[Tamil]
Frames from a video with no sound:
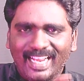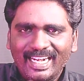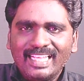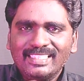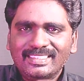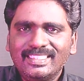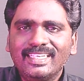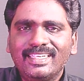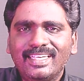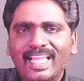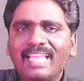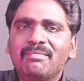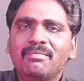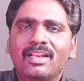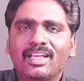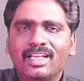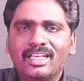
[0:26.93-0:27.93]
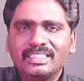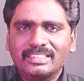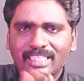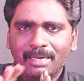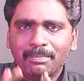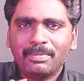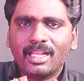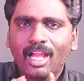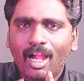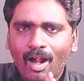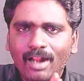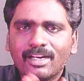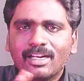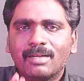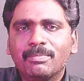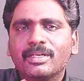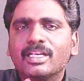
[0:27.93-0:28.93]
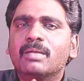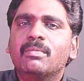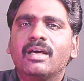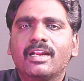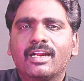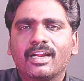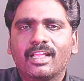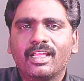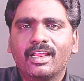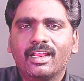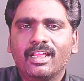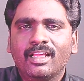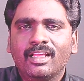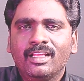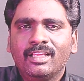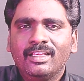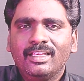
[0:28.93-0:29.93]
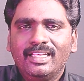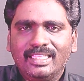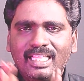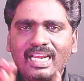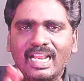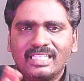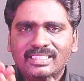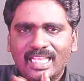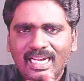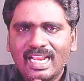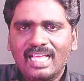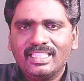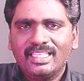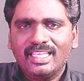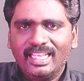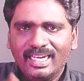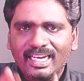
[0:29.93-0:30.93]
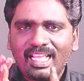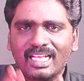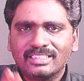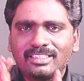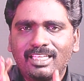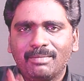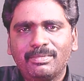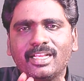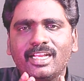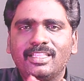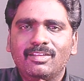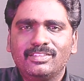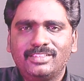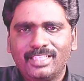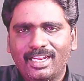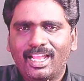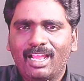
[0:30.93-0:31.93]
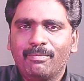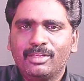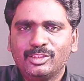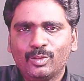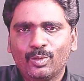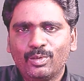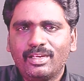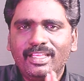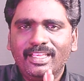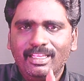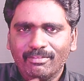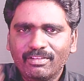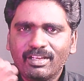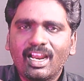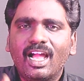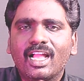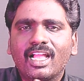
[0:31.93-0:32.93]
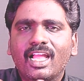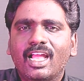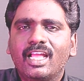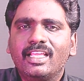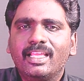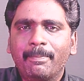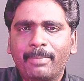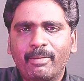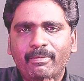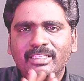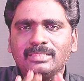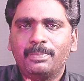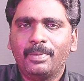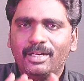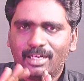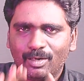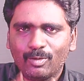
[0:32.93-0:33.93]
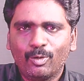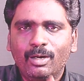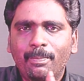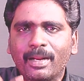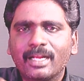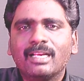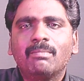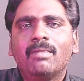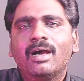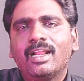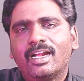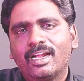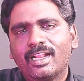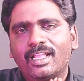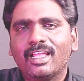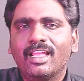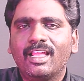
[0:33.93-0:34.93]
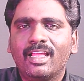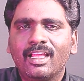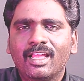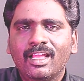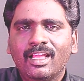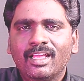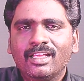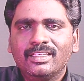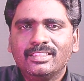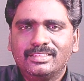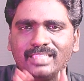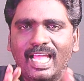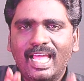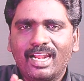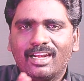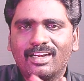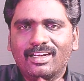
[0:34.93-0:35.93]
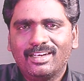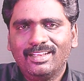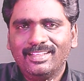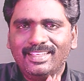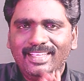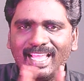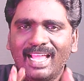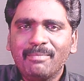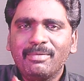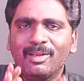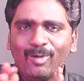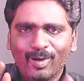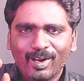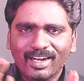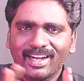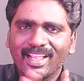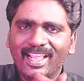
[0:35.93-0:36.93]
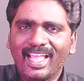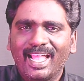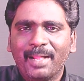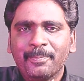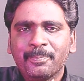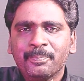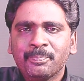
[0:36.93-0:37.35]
கடைசி டைமில் ஸ்கிரிப்டை ஆல்டர் பண்ண மாதிரி இருக்குது இதெல்லாம் செல்லாது என்னையா ஸ்கிரிப்ட் எழுதி வச்சிருக்க அப்படின்னு சொல்லிட்டு இவராங்க இம்ப்ரவைஸ் பண்ணுறேன்னு ஒன்று பண்ண மாதிரி இருக்கு சார் ஏன் அப்படி வளர்றீங்க